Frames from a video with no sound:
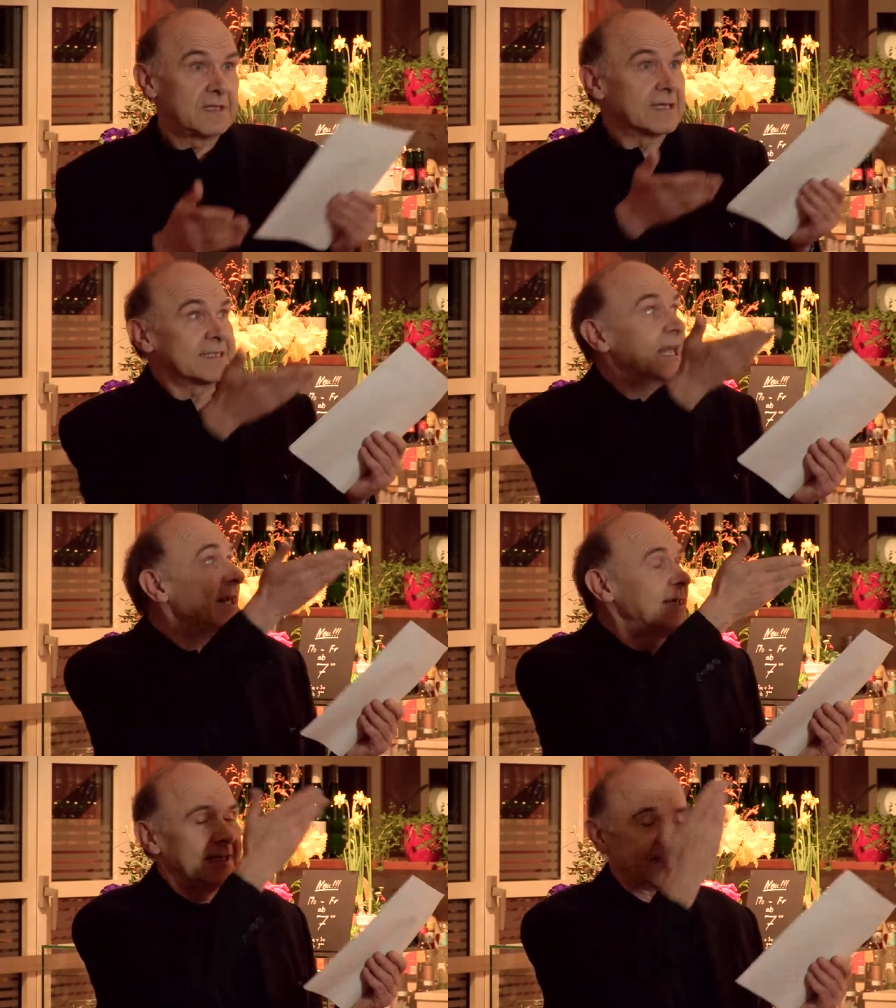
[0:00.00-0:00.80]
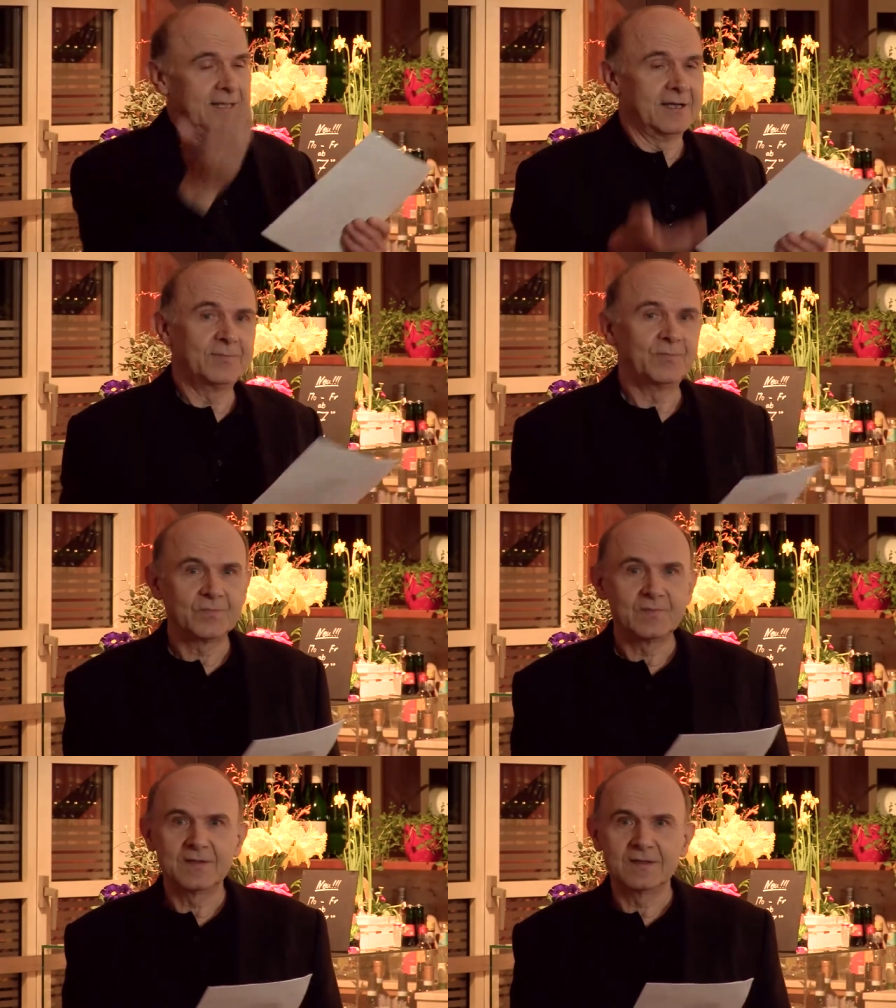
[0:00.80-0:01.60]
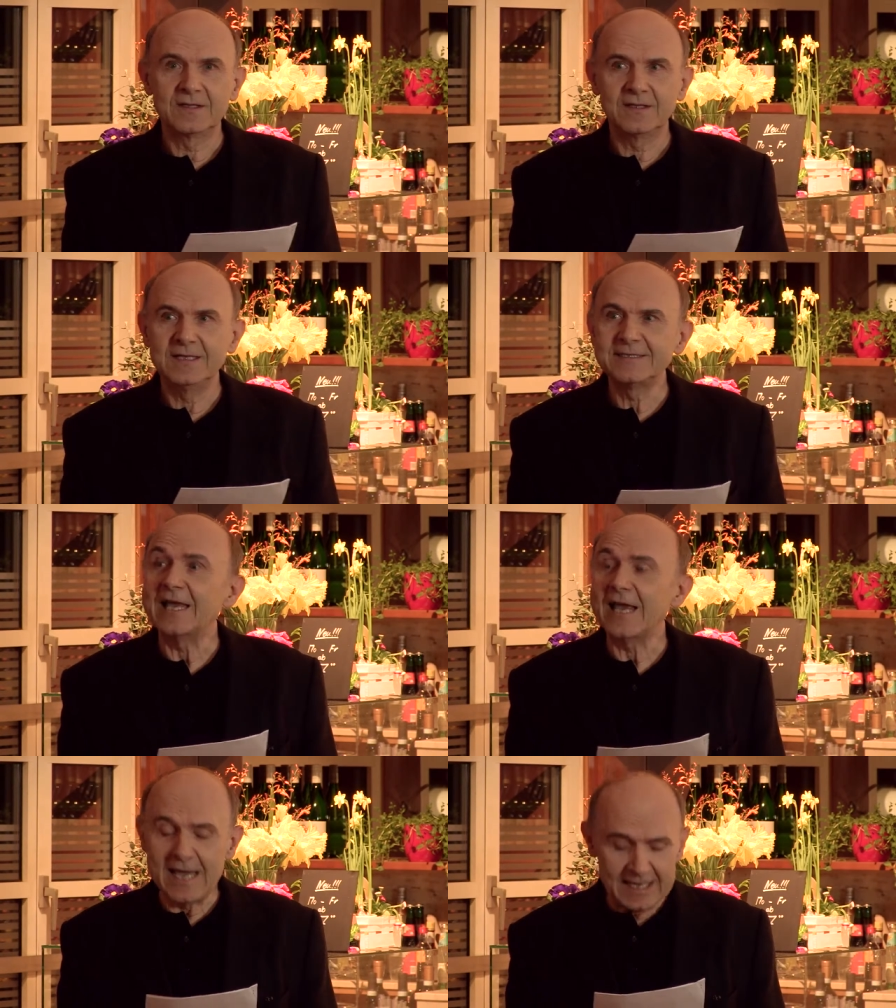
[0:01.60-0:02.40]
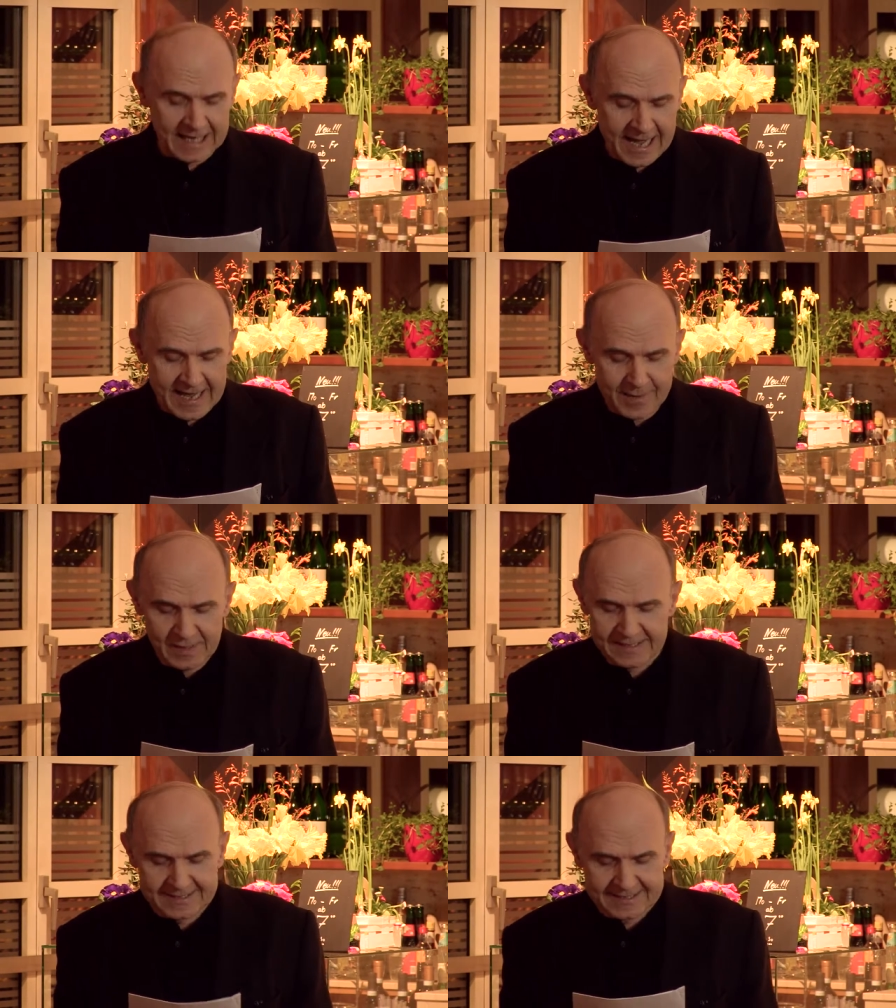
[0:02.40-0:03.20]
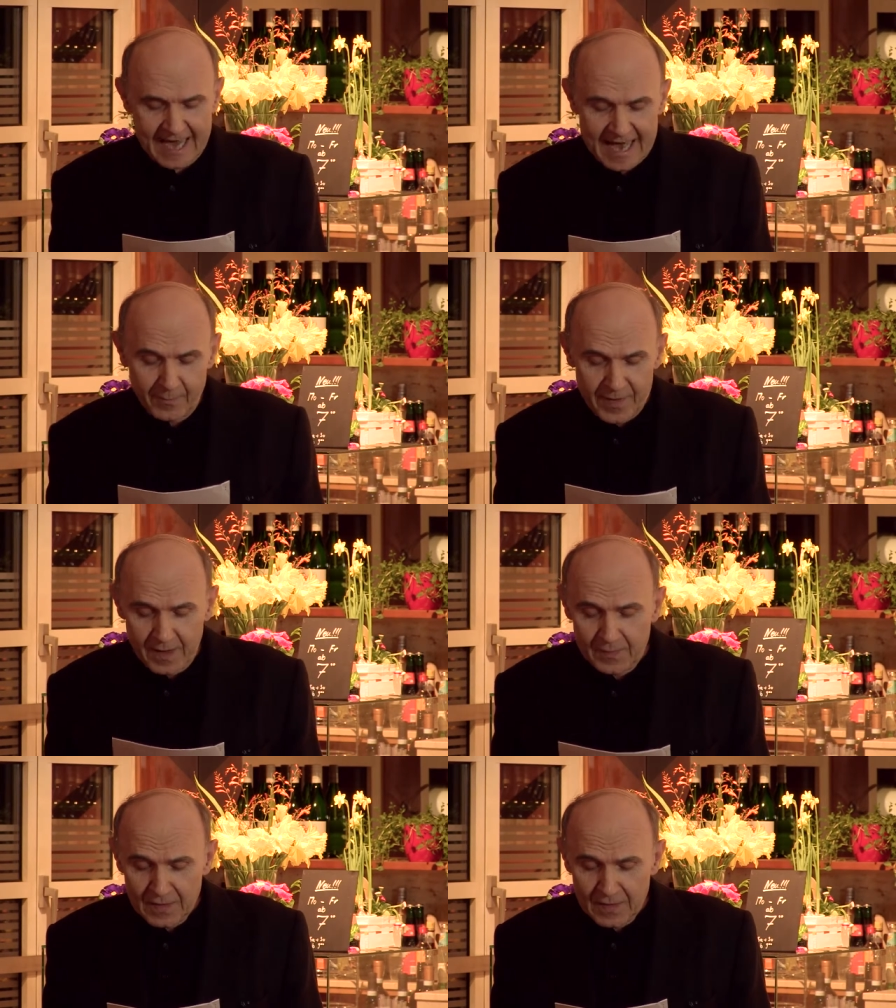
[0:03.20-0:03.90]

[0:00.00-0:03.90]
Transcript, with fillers: Das Licht, diese edle Himmelsgabe,